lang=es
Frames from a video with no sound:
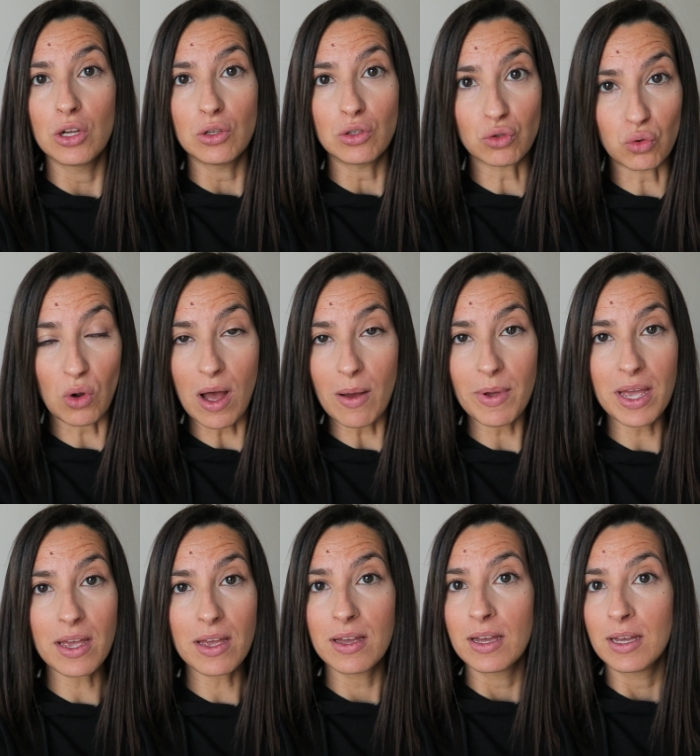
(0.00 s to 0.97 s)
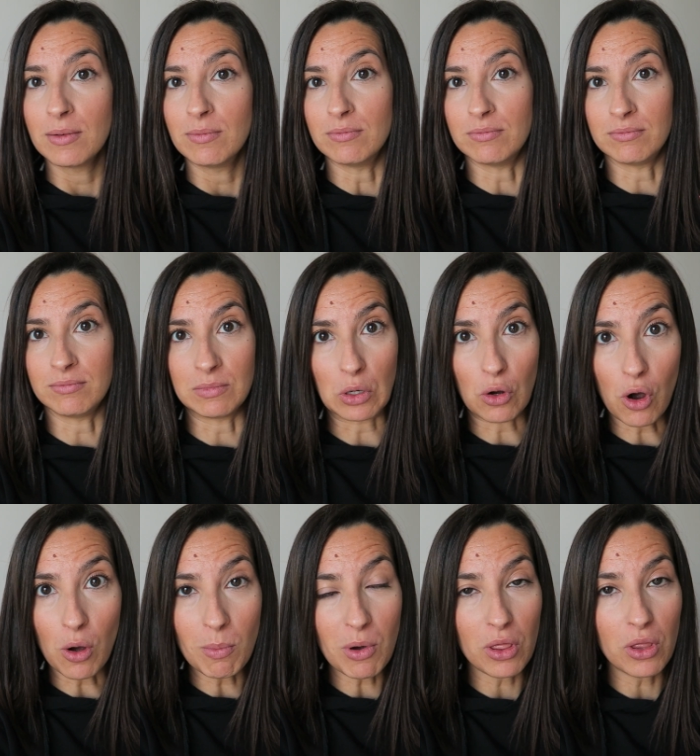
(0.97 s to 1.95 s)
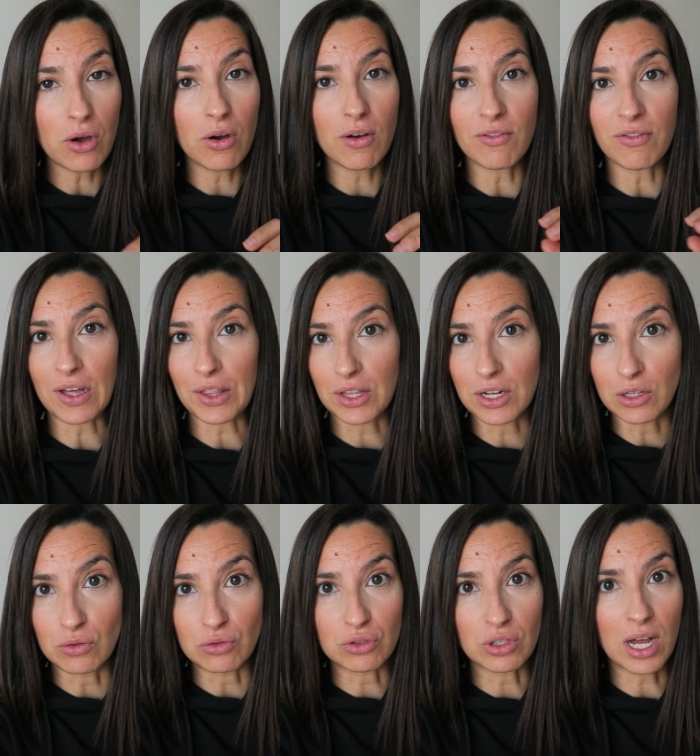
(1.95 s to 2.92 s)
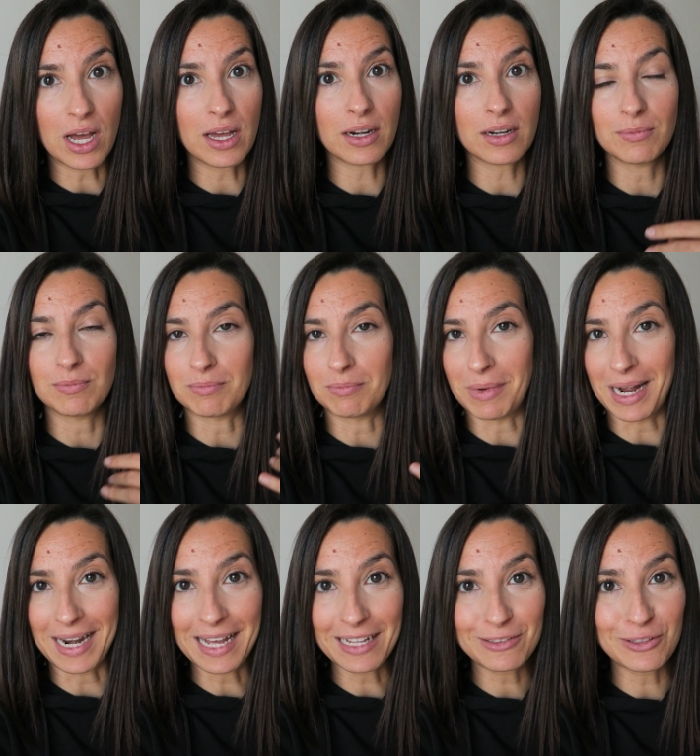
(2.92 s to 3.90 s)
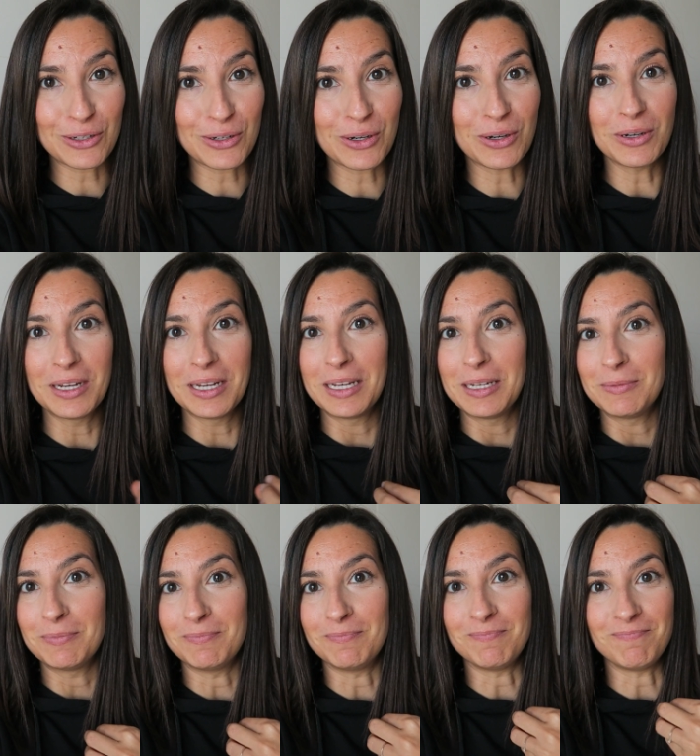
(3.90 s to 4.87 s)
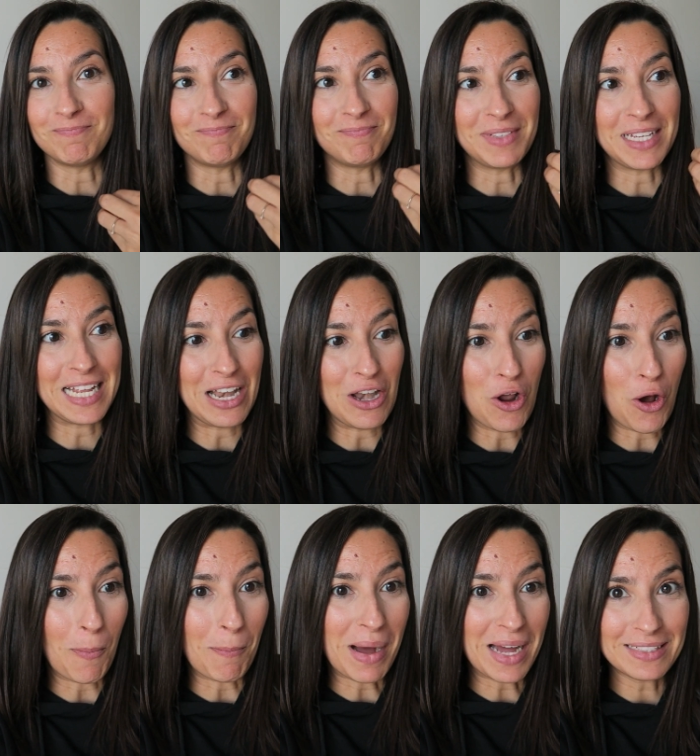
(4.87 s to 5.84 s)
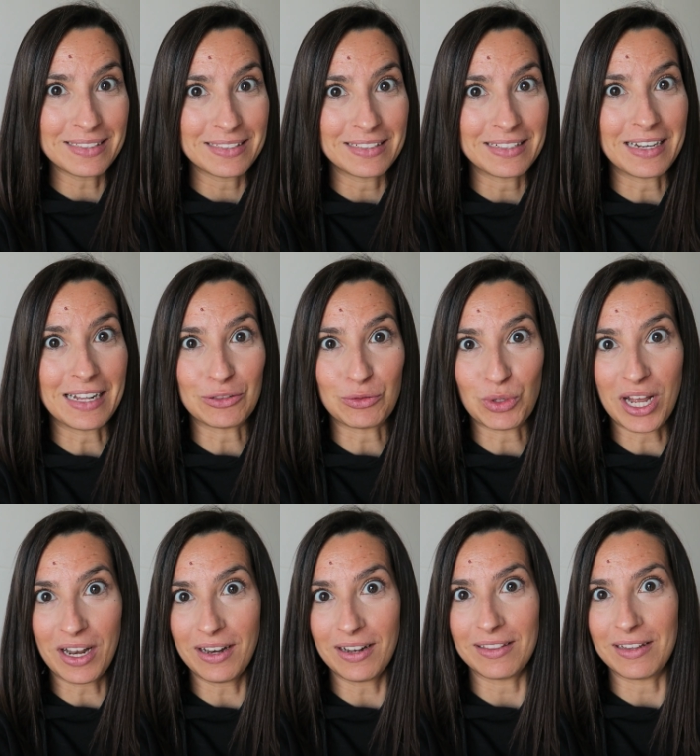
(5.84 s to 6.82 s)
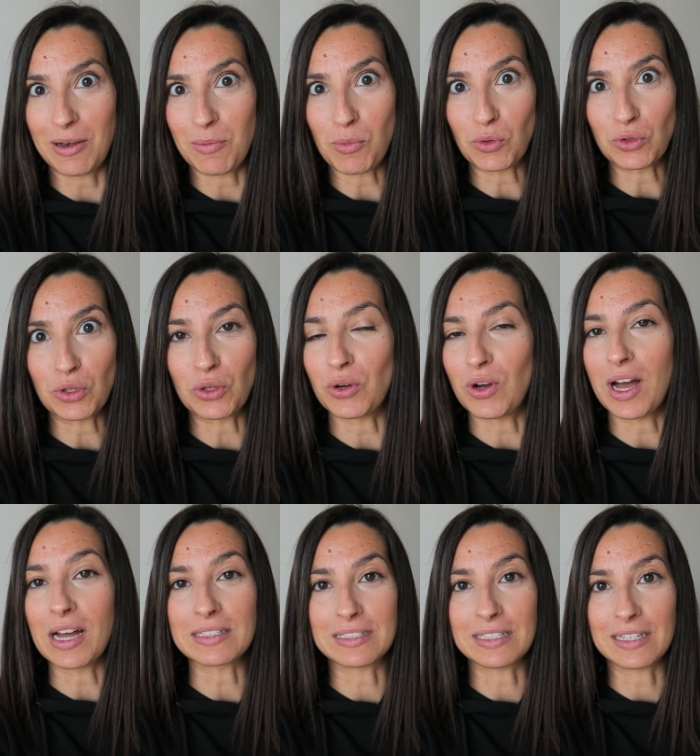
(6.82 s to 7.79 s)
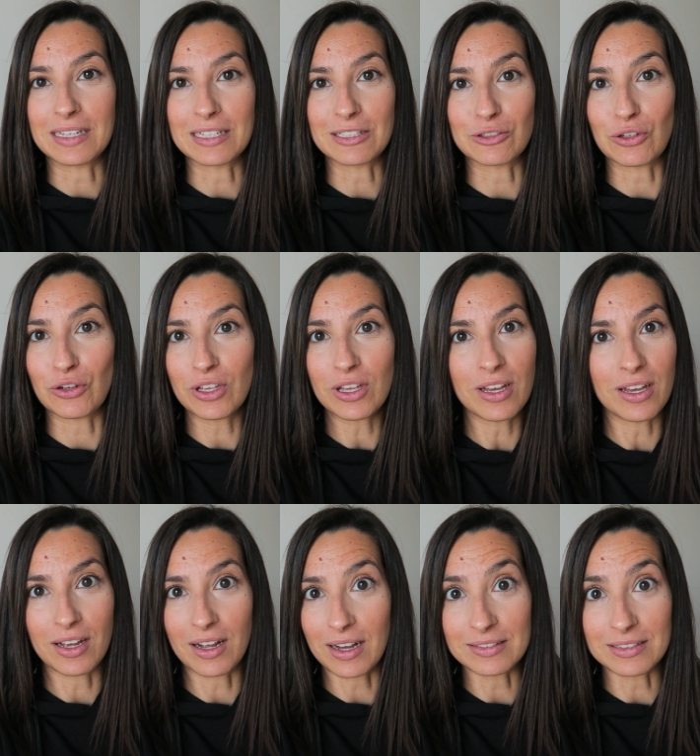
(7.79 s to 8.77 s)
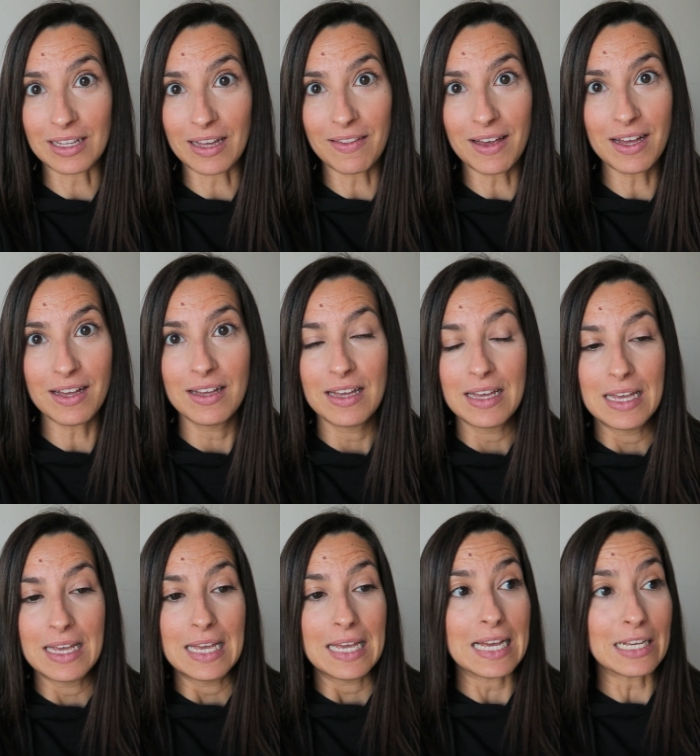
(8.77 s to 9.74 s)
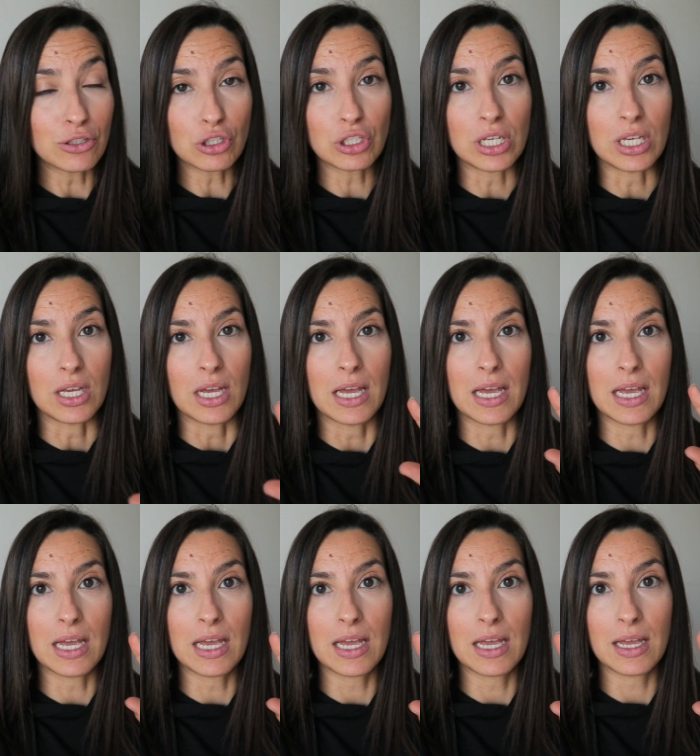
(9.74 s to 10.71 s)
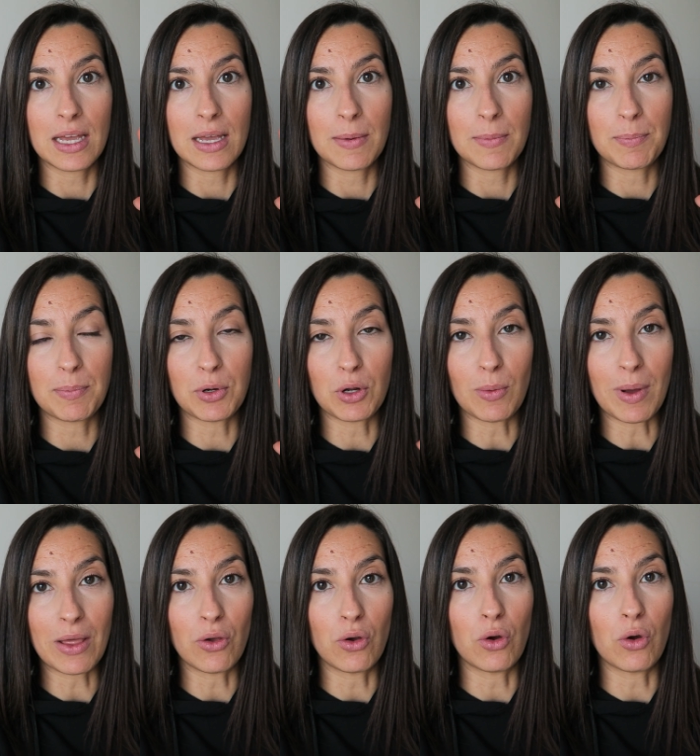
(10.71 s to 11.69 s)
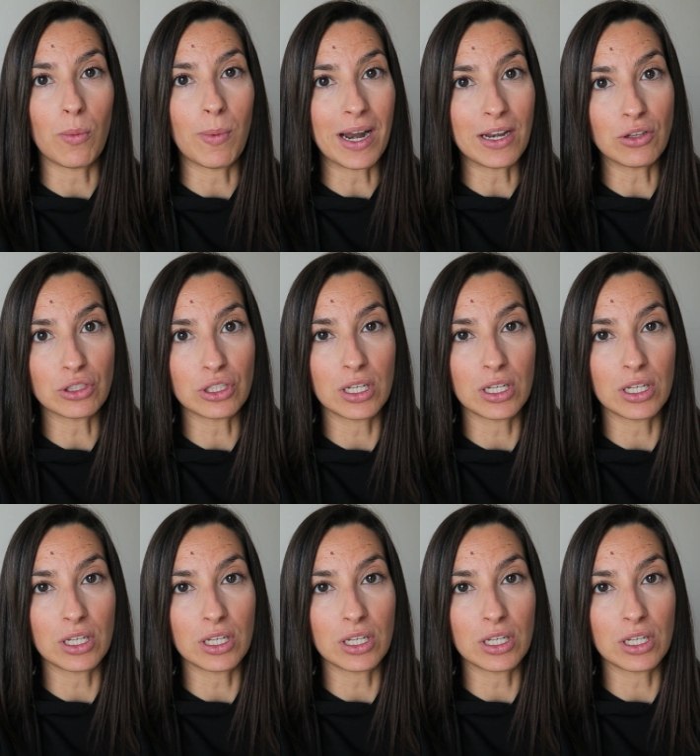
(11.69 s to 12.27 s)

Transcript: suave, mm, cómodo, fácil de usar, barato mm, y lo más natural del mundo. Así que estoy encantada. Eso sí, he probado varios